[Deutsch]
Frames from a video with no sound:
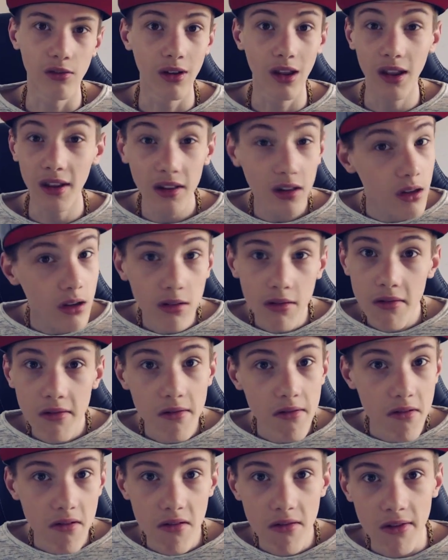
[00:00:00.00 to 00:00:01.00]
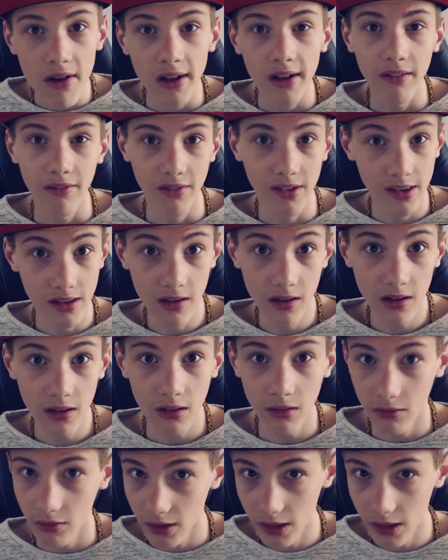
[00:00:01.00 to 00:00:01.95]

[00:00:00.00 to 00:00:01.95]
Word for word: Wisst ihr?